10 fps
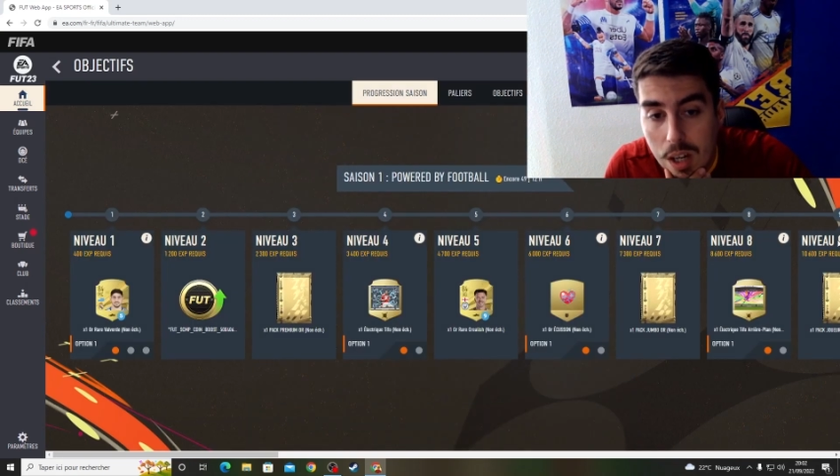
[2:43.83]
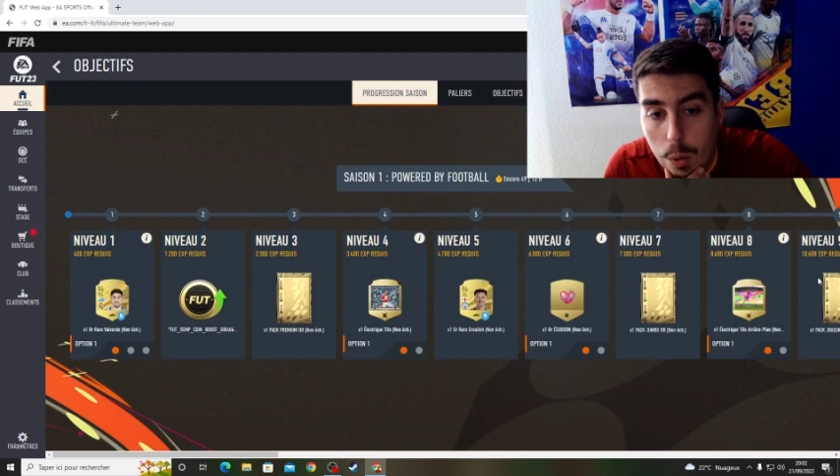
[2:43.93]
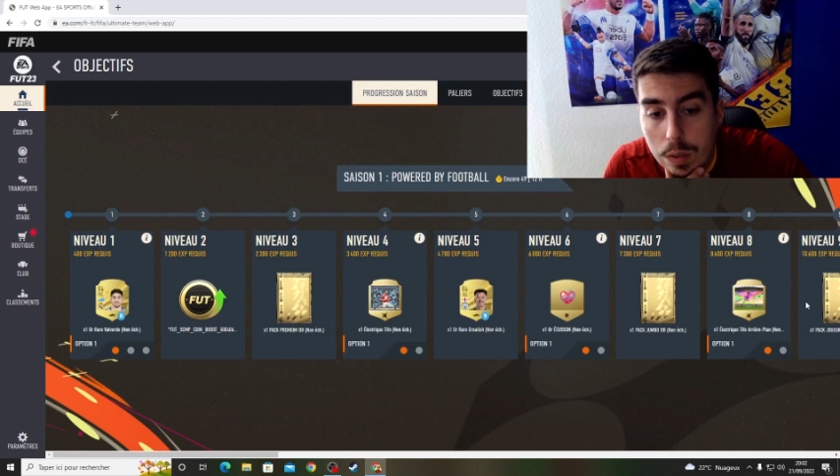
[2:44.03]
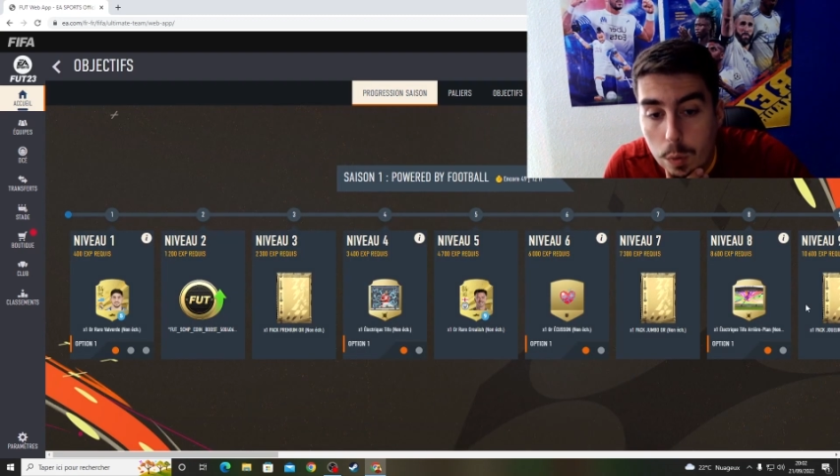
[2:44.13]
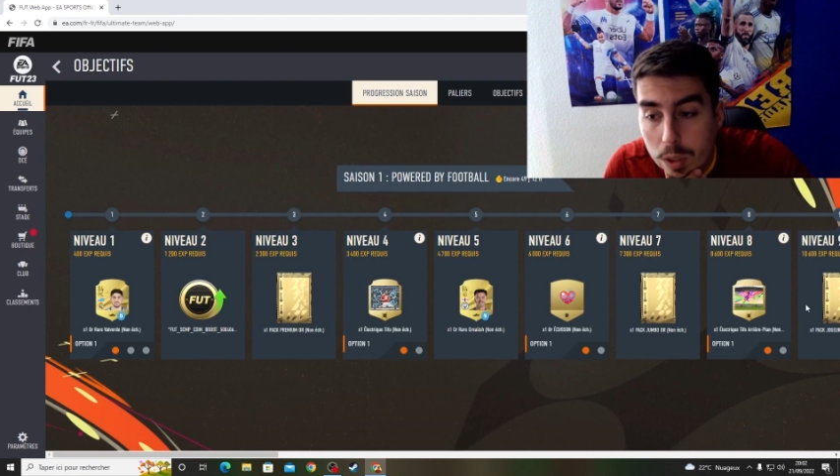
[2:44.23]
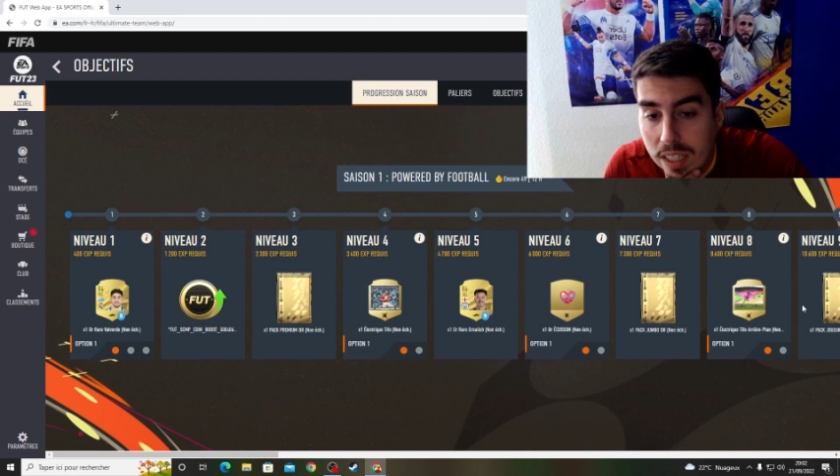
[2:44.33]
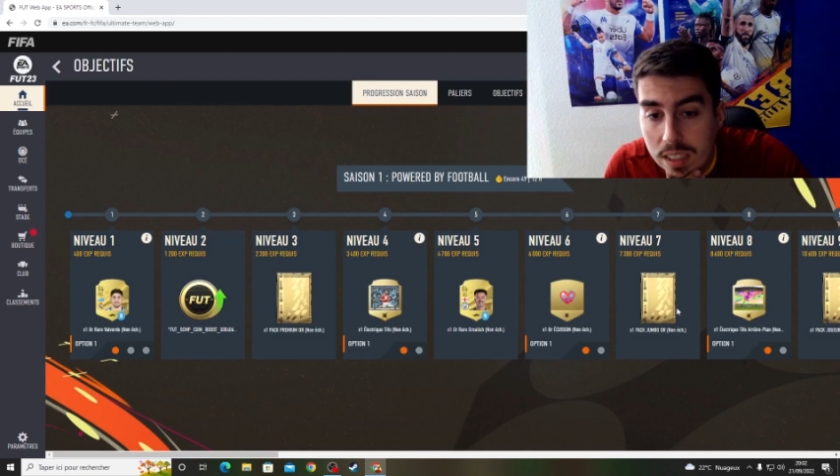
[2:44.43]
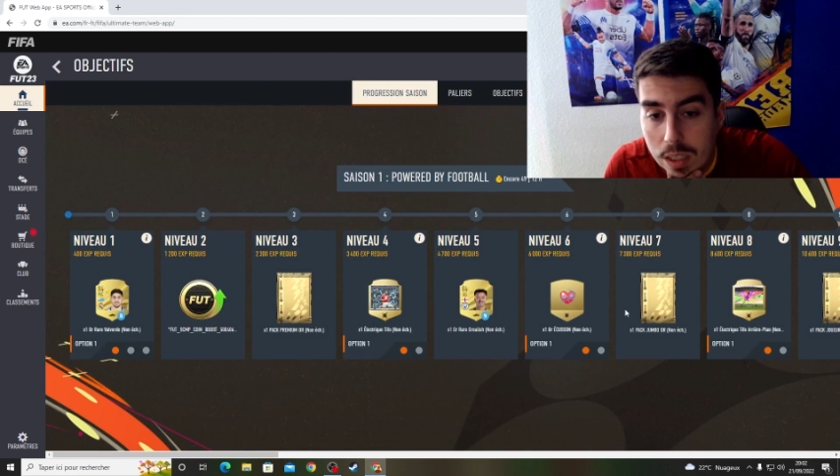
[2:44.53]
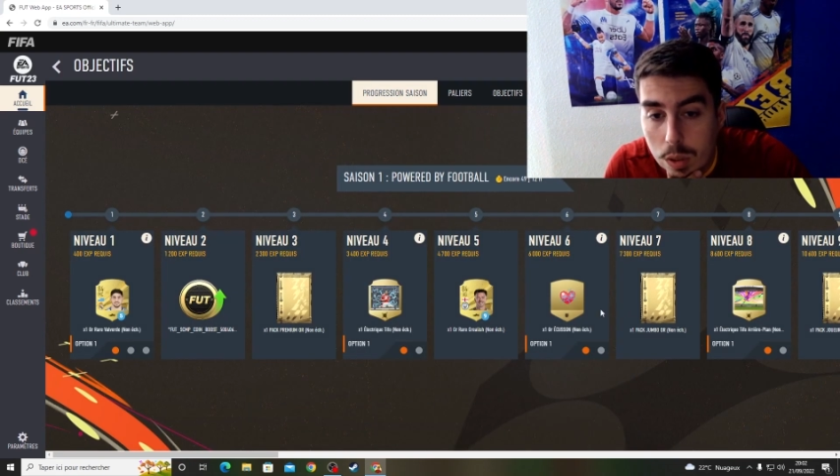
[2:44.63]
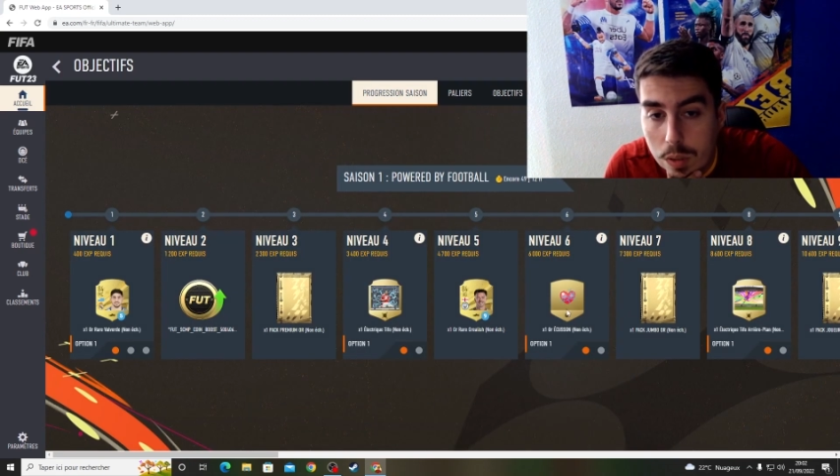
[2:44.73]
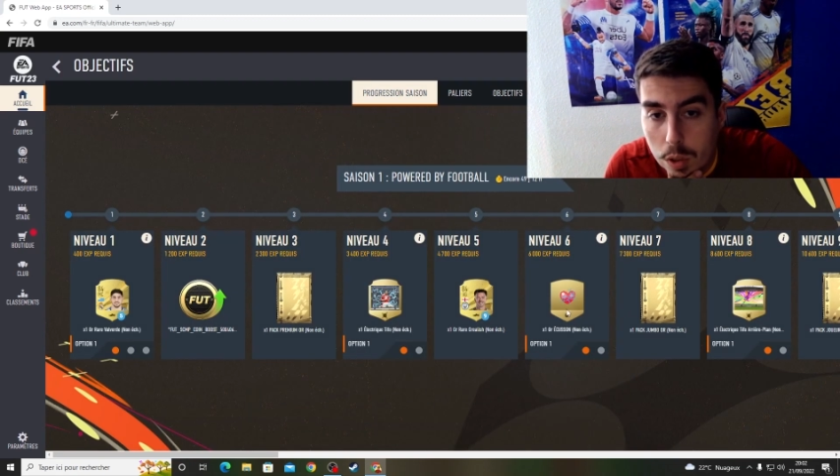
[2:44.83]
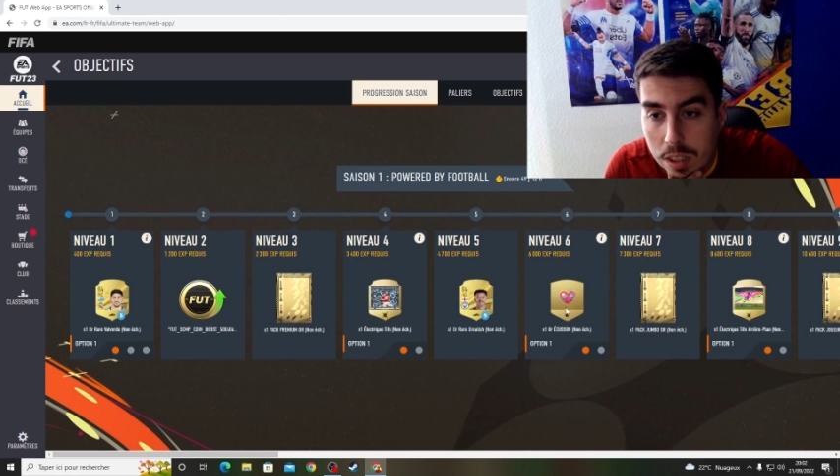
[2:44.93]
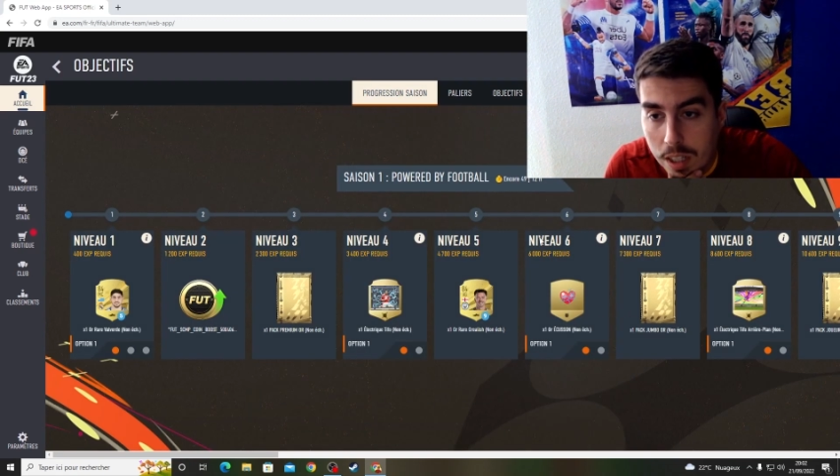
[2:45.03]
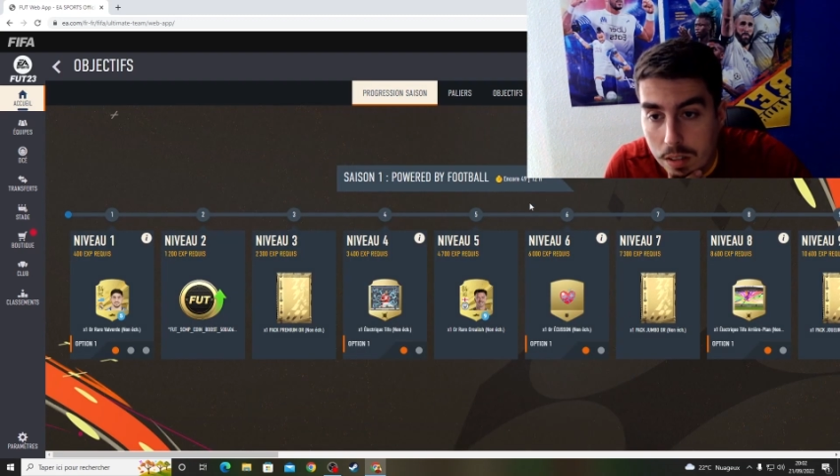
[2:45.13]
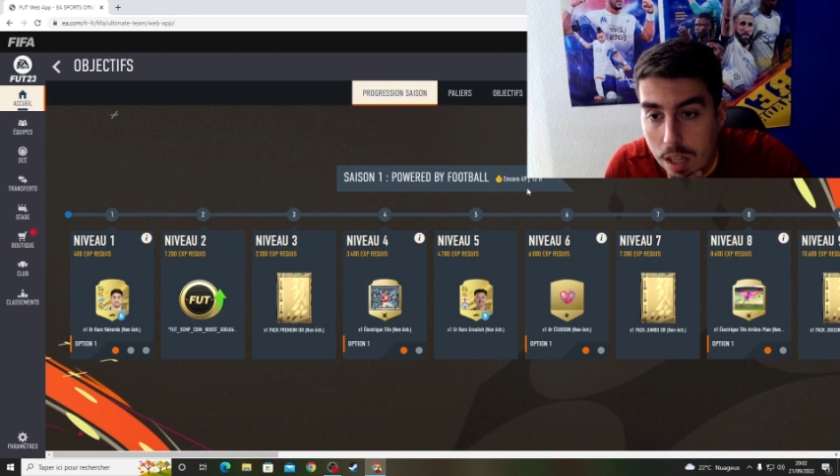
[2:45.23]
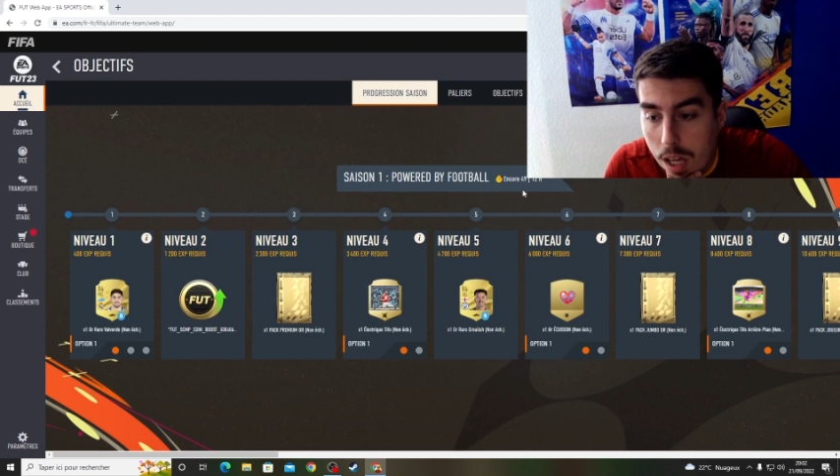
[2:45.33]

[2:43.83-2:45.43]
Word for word: au niveau 15 et au niveau 30.